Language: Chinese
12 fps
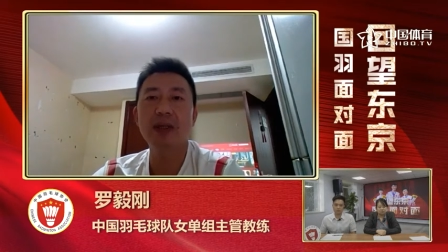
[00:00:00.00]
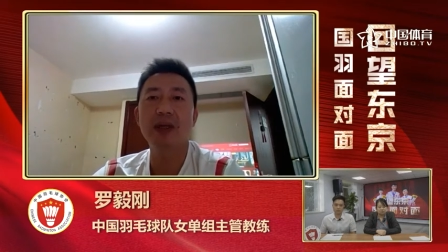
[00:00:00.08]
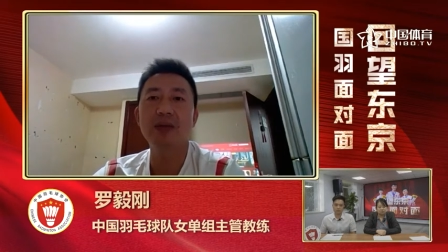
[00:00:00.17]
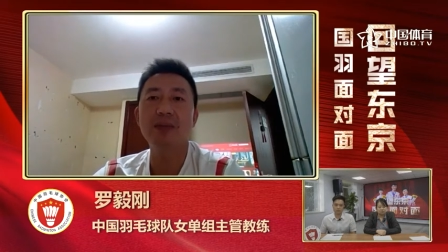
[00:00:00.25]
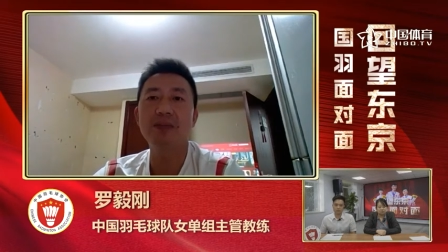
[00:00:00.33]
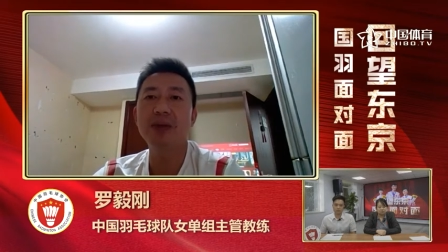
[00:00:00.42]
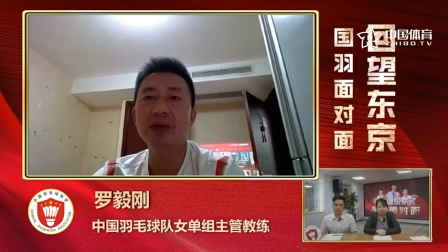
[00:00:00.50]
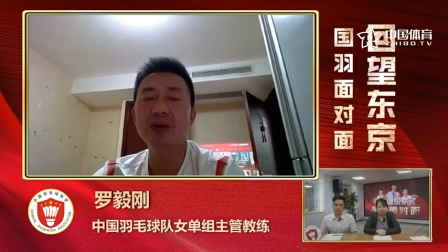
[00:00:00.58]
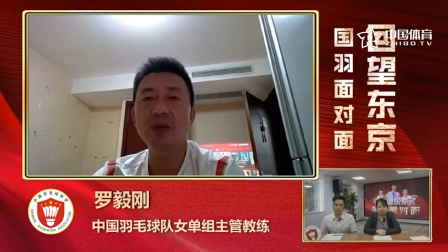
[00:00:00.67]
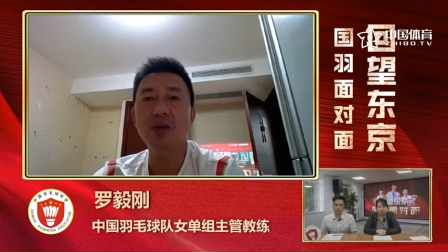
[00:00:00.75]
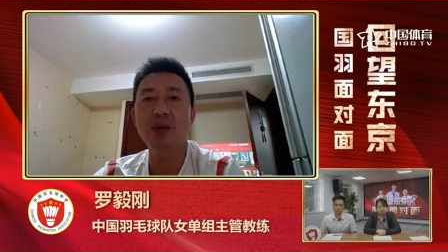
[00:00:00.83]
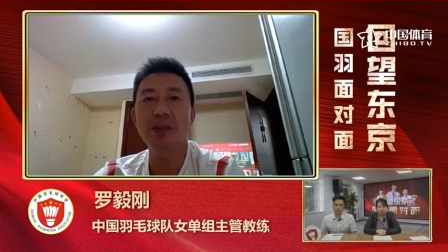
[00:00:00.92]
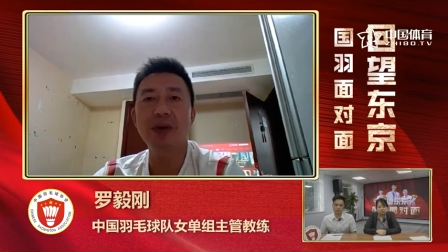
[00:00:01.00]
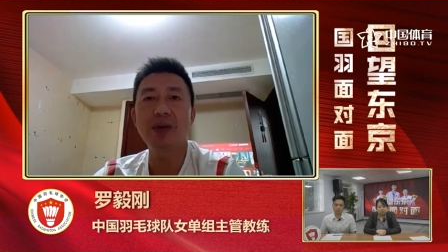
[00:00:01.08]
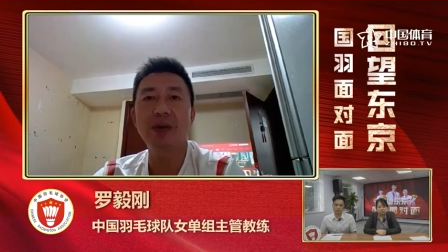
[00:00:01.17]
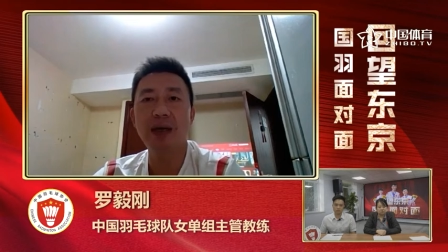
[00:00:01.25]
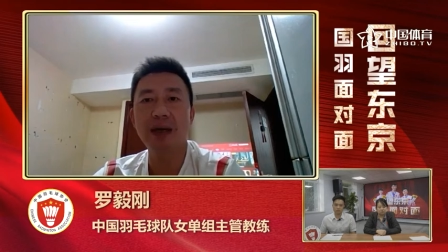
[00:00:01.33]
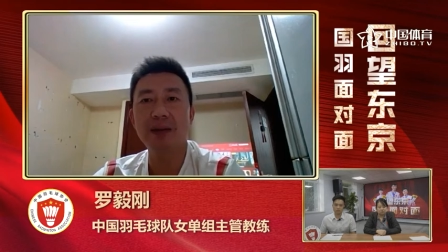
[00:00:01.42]
所以我的感觉不能说我
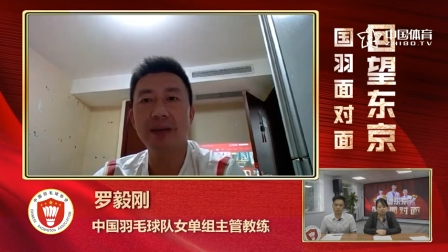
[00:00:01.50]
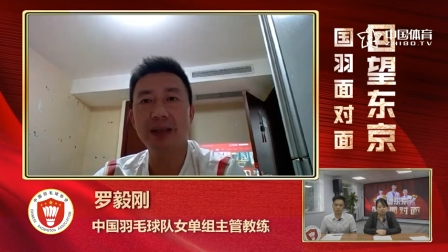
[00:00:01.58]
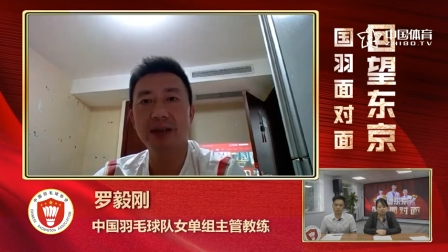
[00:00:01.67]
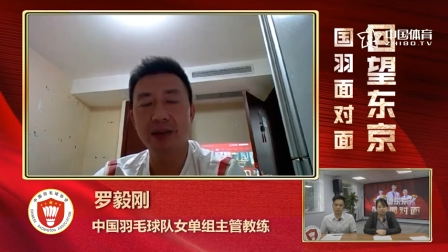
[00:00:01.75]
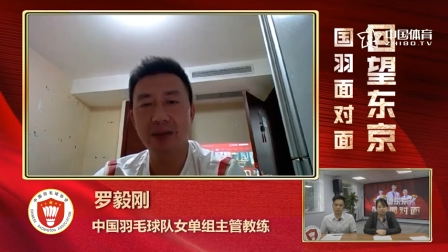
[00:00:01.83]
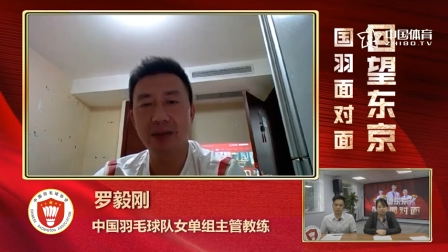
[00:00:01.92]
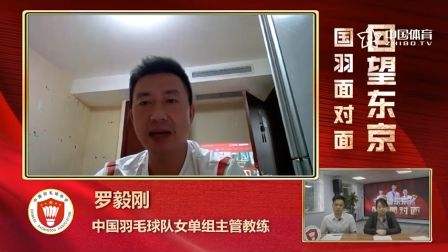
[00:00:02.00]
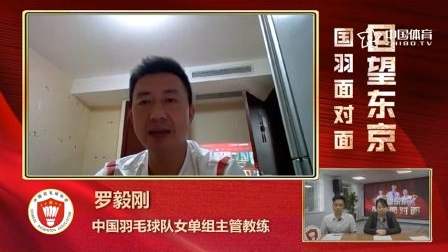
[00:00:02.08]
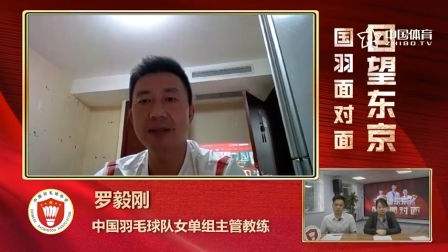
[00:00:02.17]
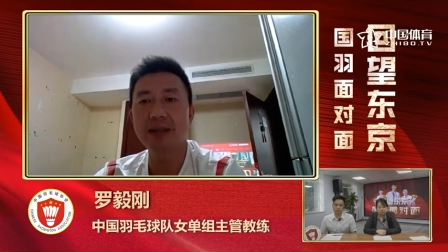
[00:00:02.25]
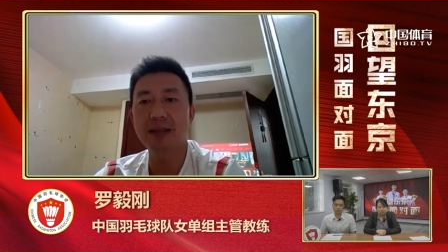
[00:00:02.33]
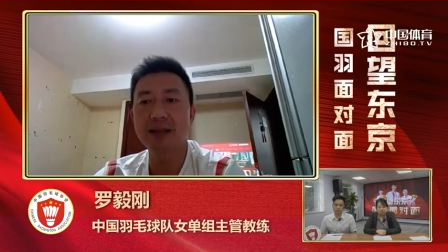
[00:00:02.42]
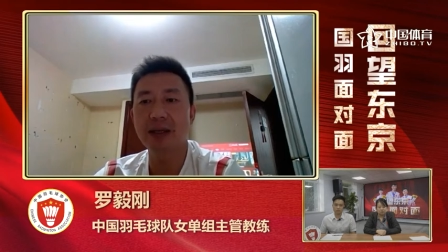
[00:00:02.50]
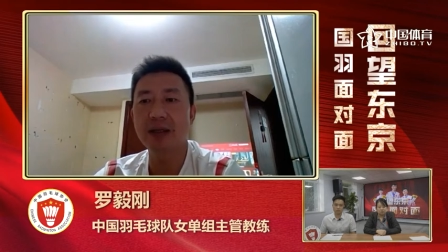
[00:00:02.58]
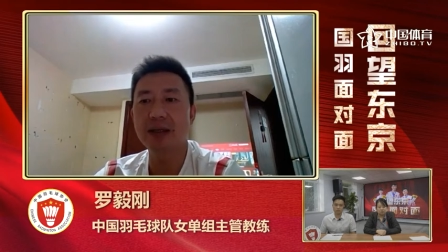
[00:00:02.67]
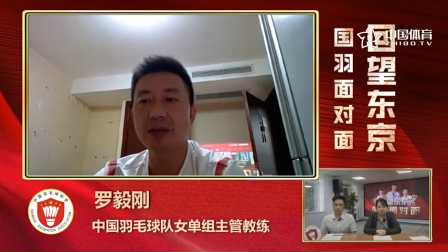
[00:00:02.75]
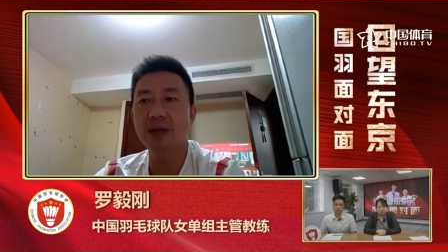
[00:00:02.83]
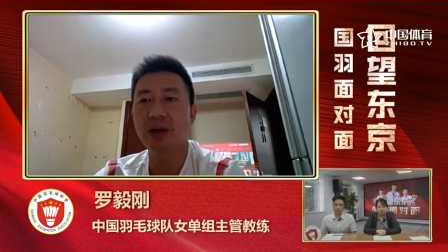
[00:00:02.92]
们回来了吧，就是还是以
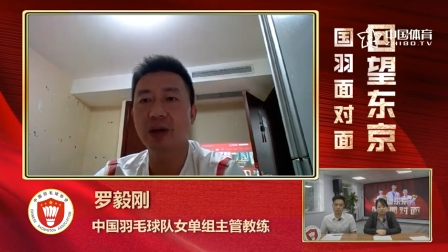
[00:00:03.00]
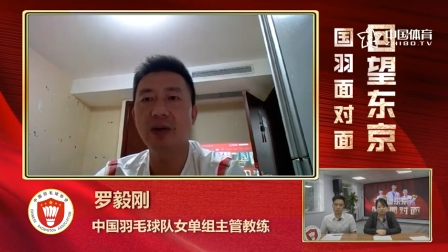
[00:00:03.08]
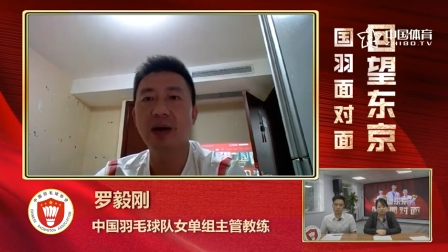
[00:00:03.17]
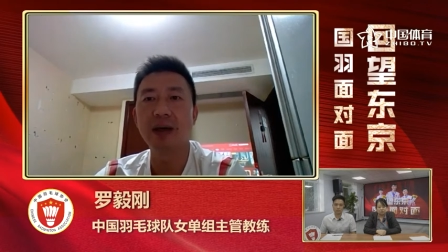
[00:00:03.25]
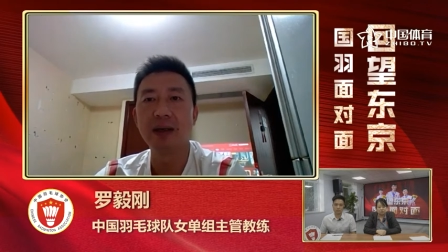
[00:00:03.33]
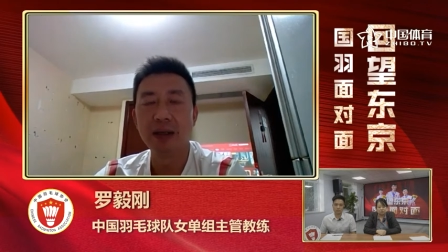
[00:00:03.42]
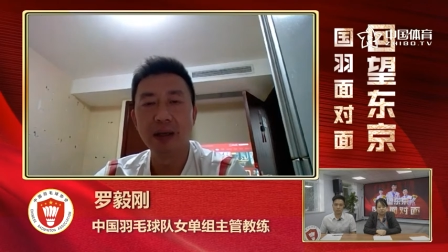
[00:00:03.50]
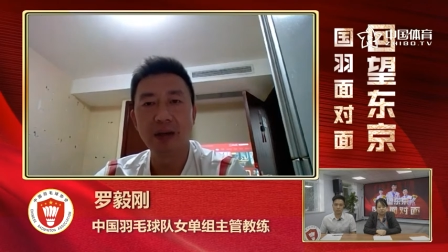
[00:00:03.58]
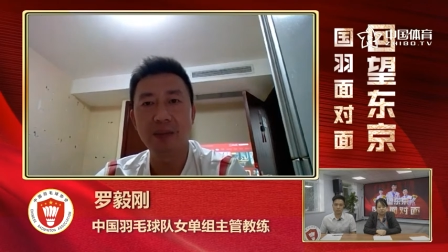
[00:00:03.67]
前那句老话，